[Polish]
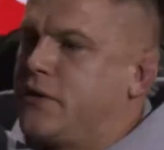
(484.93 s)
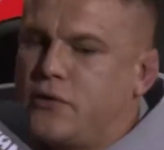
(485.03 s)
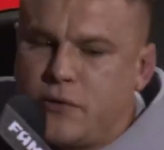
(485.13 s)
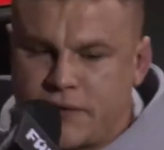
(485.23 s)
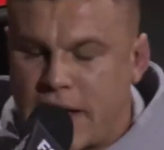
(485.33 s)

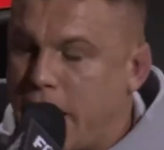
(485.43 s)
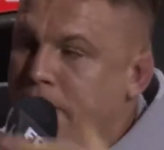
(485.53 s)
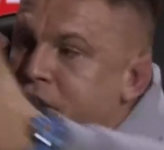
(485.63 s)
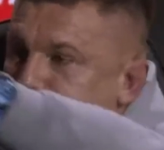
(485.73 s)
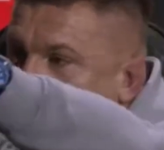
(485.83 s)
o, te
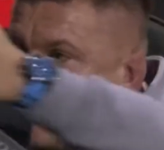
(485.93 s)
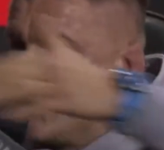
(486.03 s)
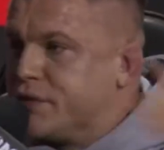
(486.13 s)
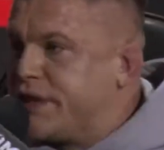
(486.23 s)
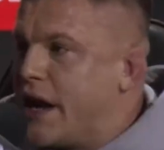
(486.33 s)

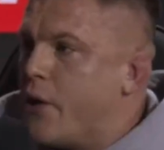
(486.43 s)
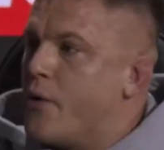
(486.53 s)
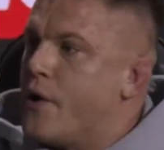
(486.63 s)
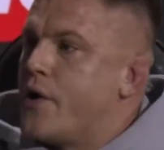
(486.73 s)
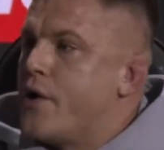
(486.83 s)
warunki ustalał.
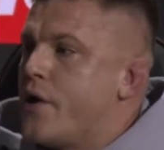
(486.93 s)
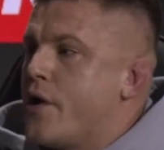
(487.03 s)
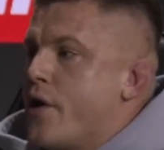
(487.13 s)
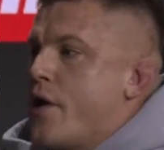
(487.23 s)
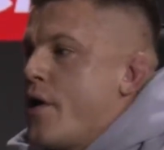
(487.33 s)
Ja
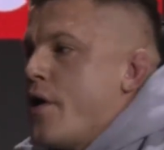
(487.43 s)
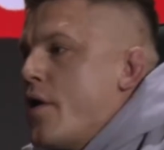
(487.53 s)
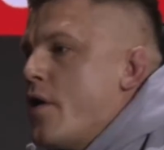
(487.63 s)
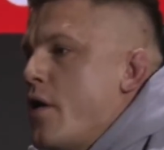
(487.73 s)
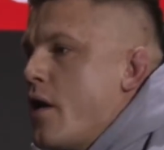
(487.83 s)
rozumiem. Wydy,
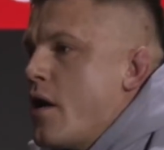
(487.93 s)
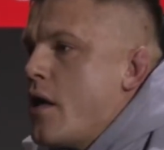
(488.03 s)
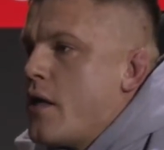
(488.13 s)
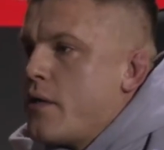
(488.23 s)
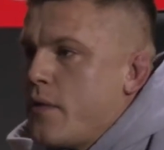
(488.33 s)
wydy, wydy,
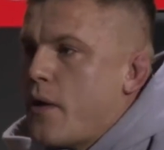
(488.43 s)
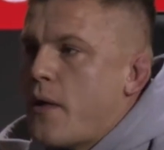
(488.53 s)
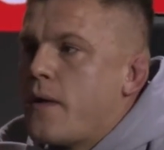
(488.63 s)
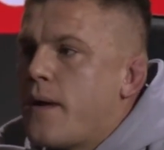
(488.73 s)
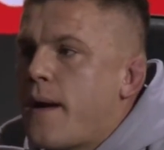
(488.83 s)
wydy. Dobra,